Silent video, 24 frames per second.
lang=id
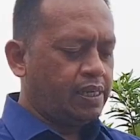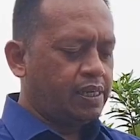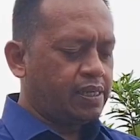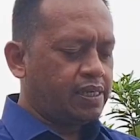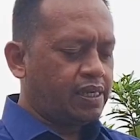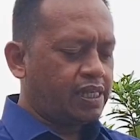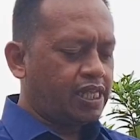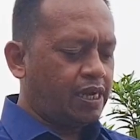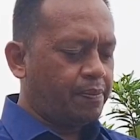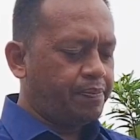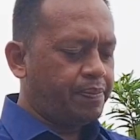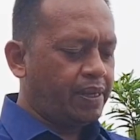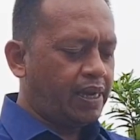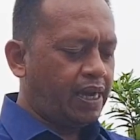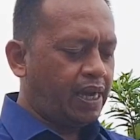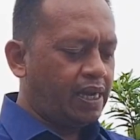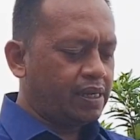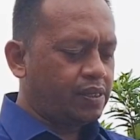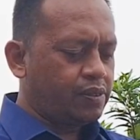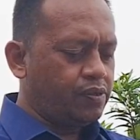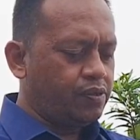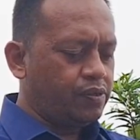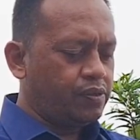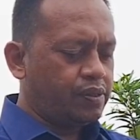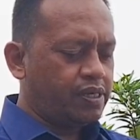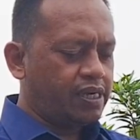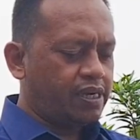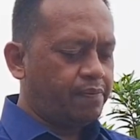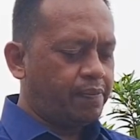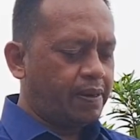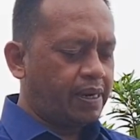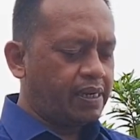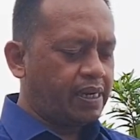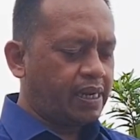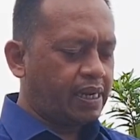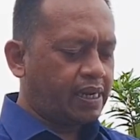Tetapi aku
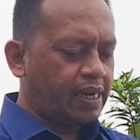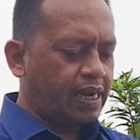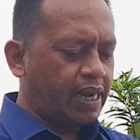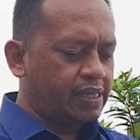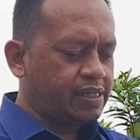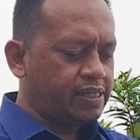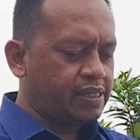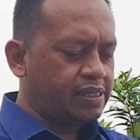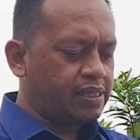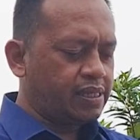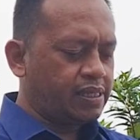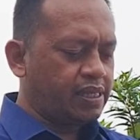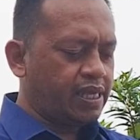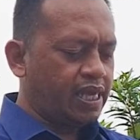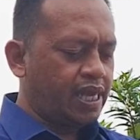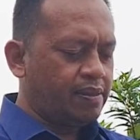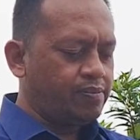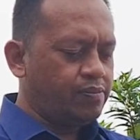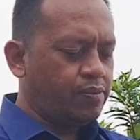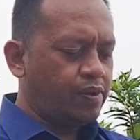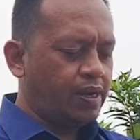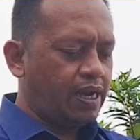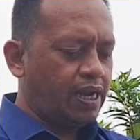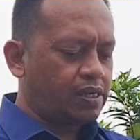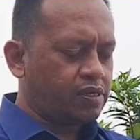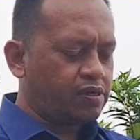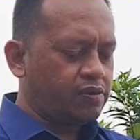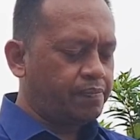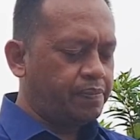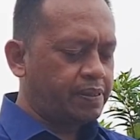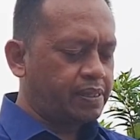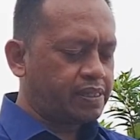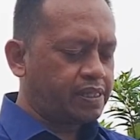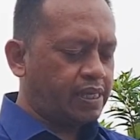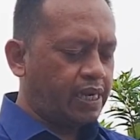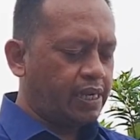kepada kasih setiamu aku
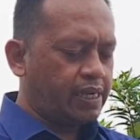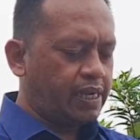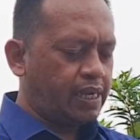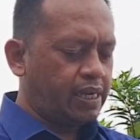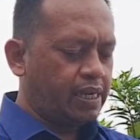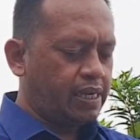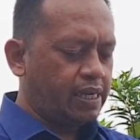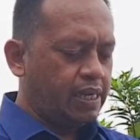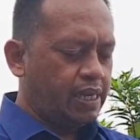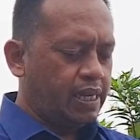percaya,